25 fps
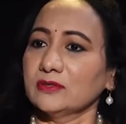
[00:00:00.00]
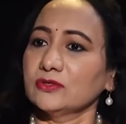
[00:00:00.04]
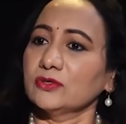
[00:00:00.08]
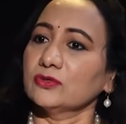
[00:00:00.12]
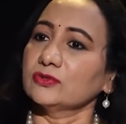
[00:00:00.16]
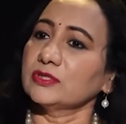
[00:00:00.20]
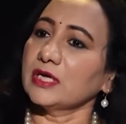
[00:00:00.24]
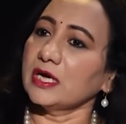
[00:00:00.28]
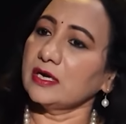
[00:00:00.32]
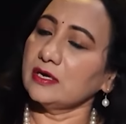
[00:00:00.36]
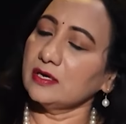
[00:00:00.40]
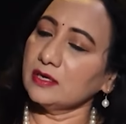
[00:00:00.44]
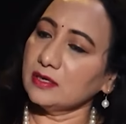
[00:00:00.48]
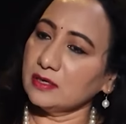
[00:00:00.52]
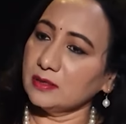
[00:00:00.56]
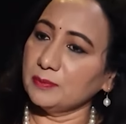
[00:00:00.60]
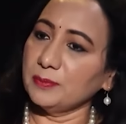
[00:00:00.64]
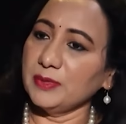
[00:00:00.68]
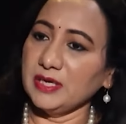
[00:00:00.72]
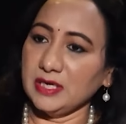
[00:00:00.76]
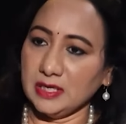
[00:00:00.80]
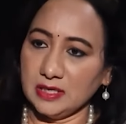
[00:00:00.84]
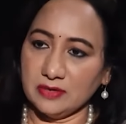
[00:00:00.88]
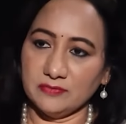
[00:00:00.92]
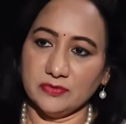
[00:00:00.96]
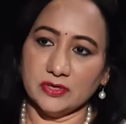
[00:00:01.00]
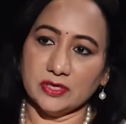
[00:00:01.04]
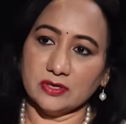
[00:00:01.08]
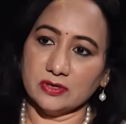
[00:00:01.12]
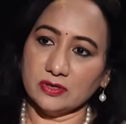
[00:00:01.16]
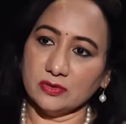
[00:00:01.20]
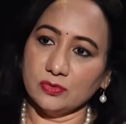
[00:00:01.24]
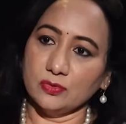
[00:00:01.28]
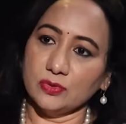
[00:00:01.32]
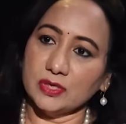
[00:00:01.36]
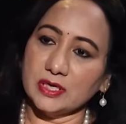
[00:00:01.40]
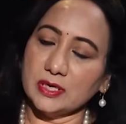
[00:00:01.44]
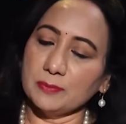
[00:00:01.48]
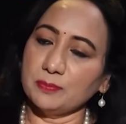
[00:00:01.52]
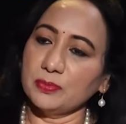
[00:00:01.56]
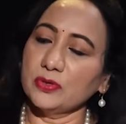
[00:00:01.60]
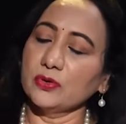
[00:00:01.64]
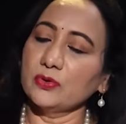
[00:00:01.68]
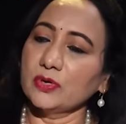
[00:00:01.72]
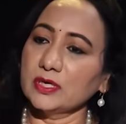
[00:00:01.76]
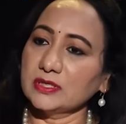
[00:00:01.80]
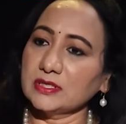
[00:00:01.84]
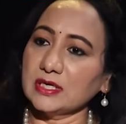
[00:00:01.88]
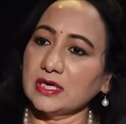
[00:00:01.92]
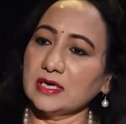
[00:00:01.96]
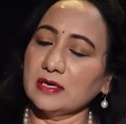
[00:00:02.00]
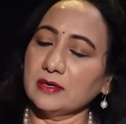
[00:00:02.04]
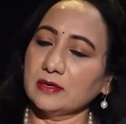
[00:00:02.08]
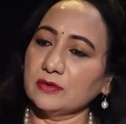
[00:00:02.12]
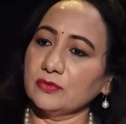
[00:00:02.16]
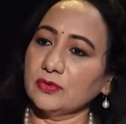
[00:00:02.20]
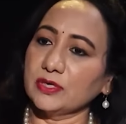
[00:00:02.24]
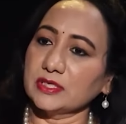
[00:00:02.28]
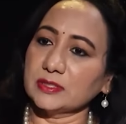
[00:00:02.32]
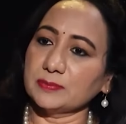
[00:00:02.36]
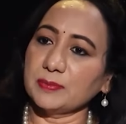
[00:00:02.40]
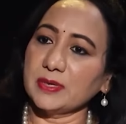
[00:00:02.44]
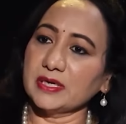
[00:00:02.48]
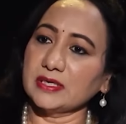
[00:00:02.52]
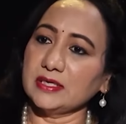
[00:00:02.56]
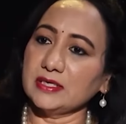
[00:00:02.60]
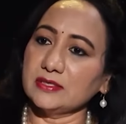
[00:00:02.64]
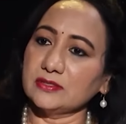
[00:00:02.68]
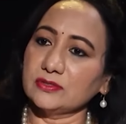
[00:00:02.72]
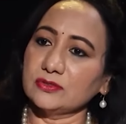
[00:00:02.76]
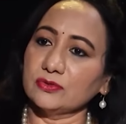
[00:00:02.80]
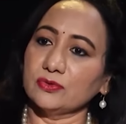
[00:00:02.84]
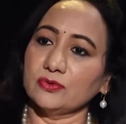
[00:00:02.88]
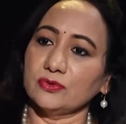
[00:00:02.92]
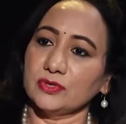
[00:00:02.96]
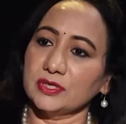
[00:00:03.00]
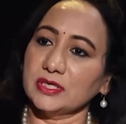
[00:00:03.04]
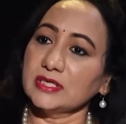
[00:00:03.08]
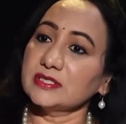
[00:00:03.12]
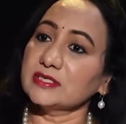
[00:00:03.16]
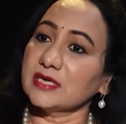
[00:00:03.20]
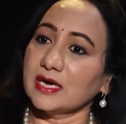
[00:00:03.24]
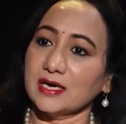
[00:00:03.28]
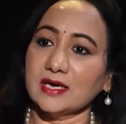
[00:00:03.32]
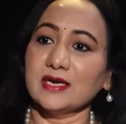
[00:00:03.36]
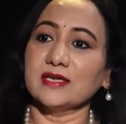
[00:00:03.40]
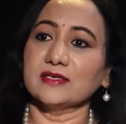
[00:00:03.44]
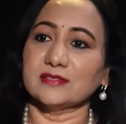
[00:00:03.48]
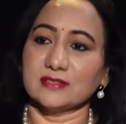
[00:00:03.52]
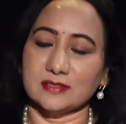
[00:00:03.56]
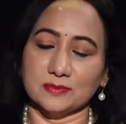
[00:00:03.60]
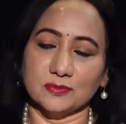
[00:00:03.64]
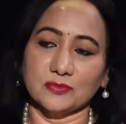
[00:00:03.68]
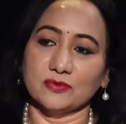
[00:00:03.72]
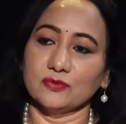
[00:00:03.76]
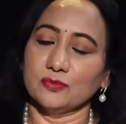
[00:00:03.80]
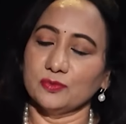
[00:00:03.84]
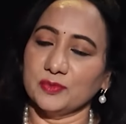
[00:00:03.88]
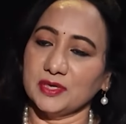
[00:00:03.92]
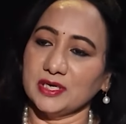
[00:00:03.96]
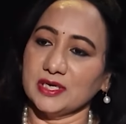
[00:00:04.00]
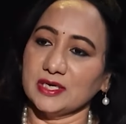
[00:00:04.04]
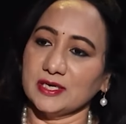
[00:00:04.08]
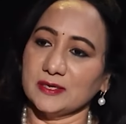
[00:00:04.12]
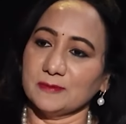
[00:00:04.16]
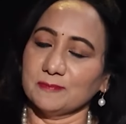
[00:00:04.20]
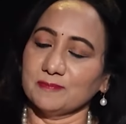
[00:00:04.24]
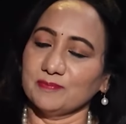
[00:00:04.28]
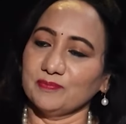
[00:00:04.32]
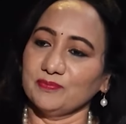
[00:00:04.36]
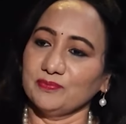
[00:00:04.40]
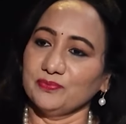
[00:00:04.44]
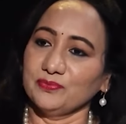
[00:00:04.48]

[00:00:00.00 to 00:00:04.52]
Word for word: సో తన బిహేవియర్కి కూడా ఎప్పుడు కూడా తనకు రెస్పెక్ట్ ఇస్తూ ఉంటే చాలా ఇష్టం ఉమెన్కి